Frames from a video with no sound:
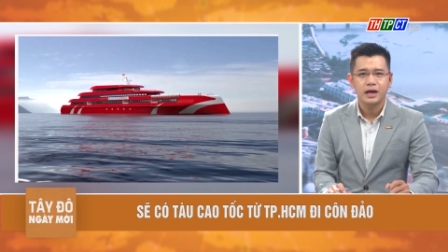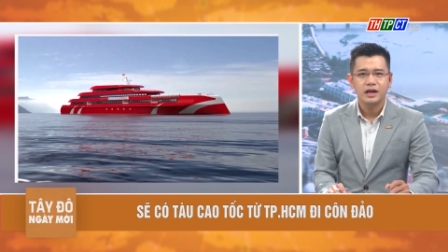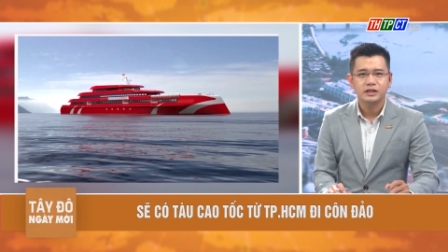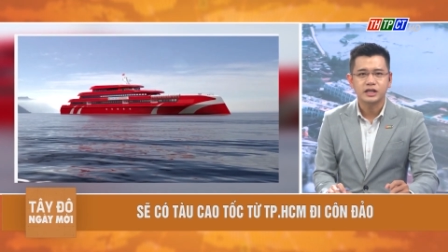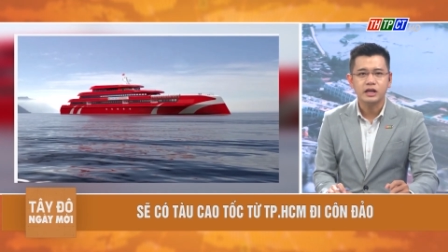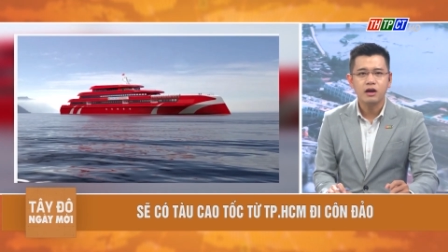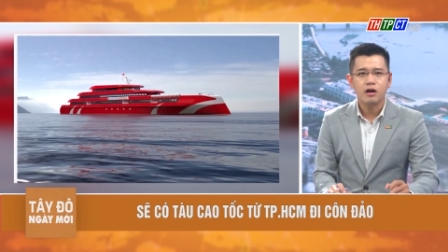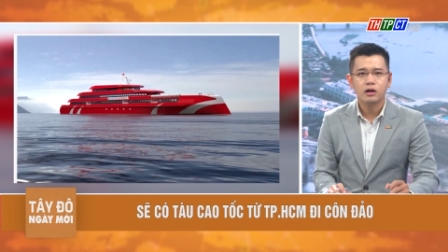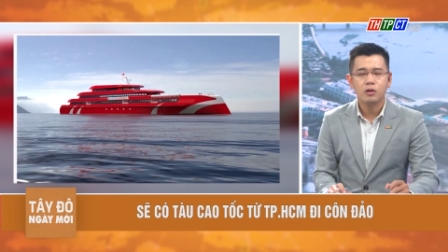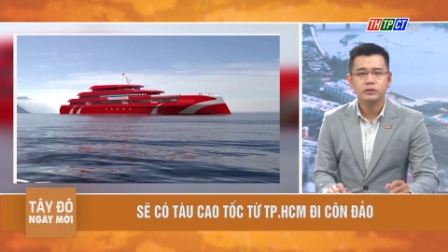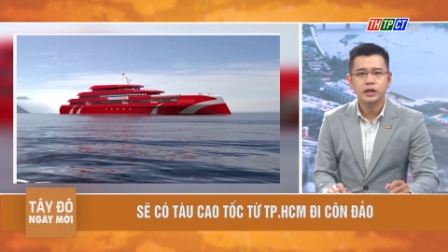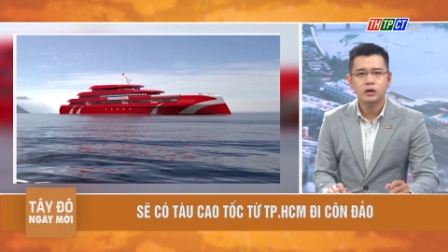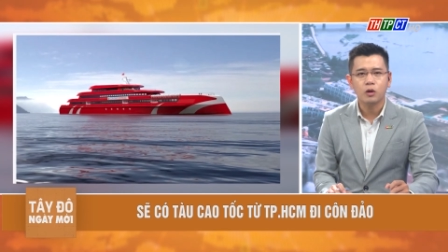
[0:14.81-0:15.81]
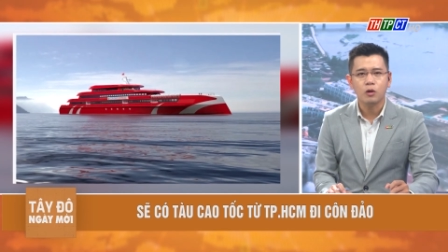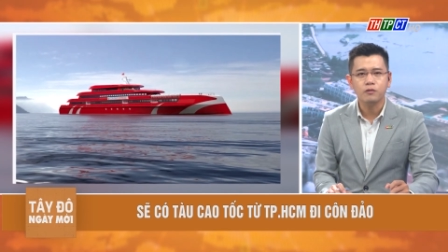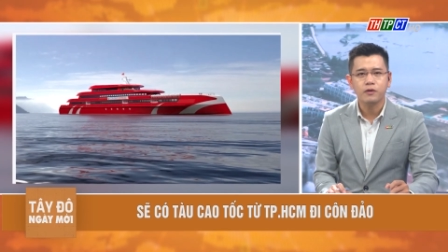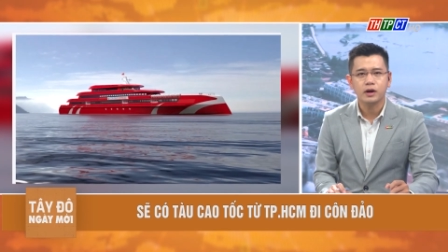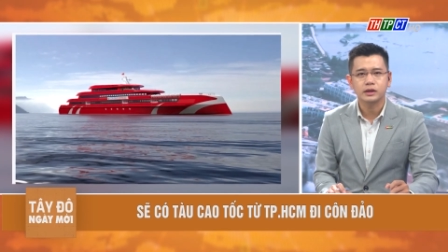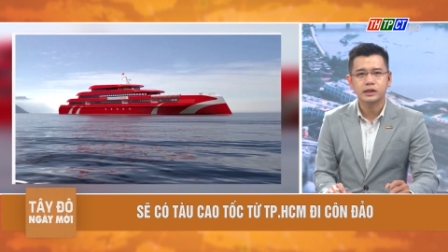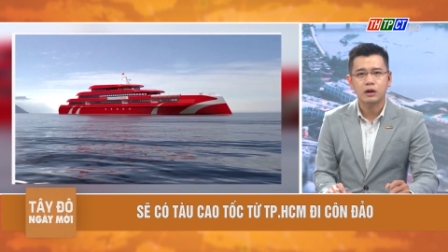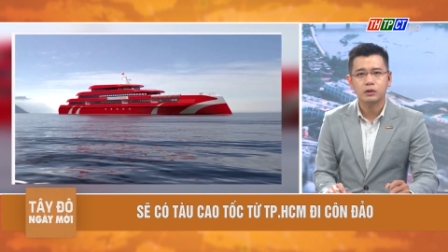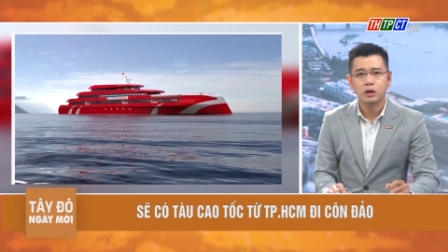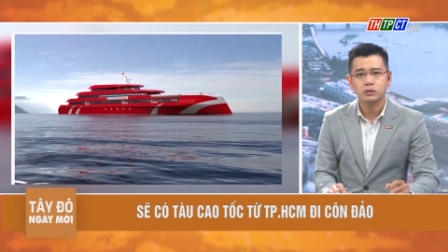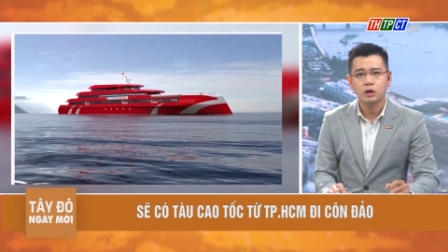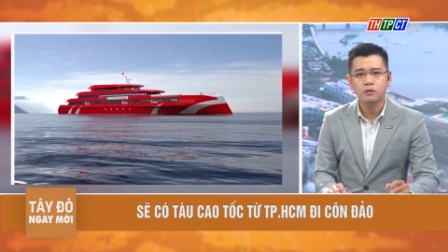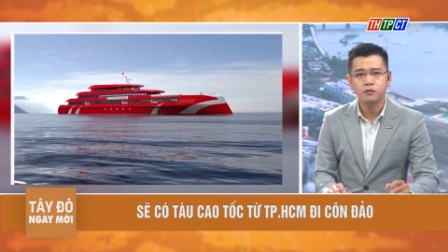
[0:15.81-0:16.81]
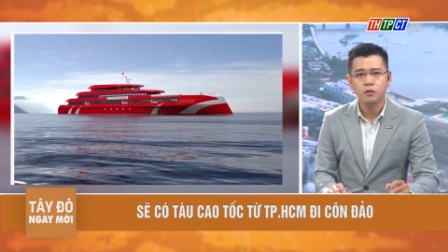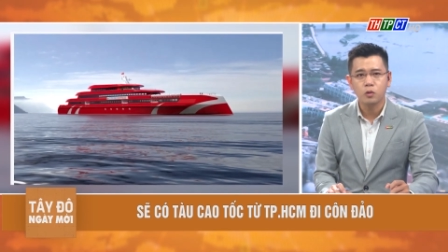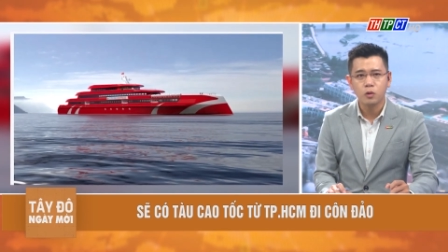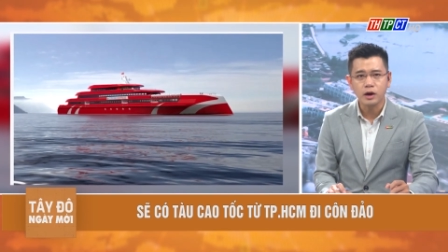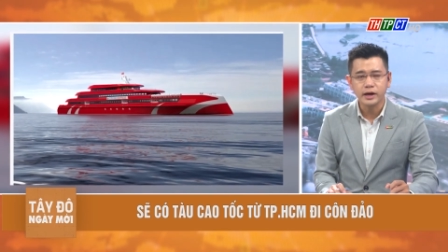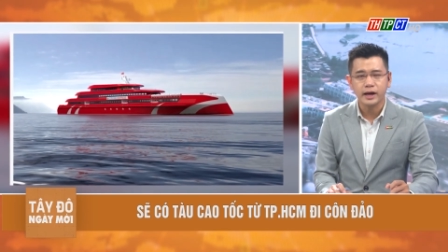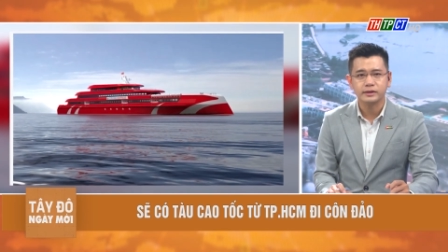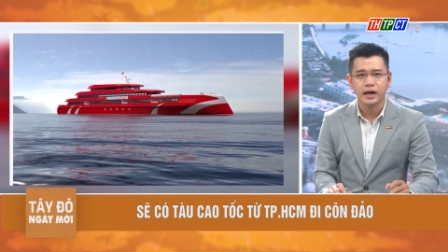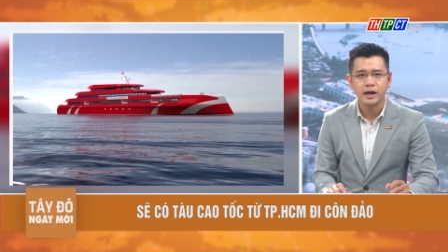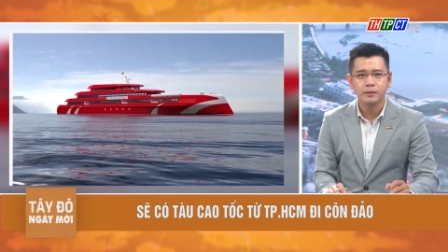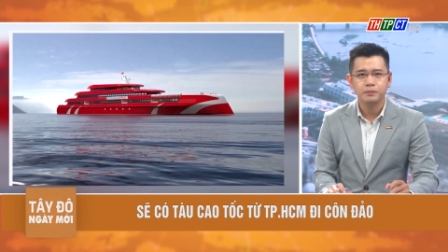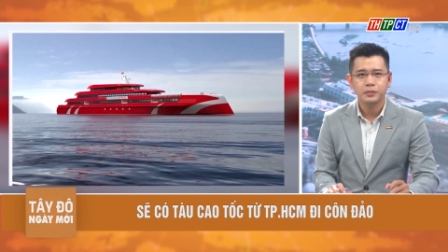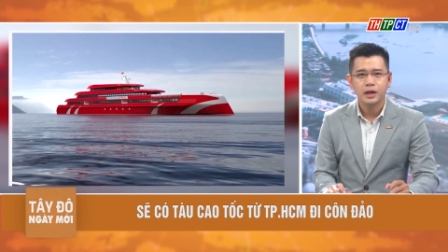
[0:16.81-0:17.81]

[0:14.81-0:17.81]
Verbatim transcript: sẽ do công ty cổ phần tàu cao tốc Phú Quốc khai thác.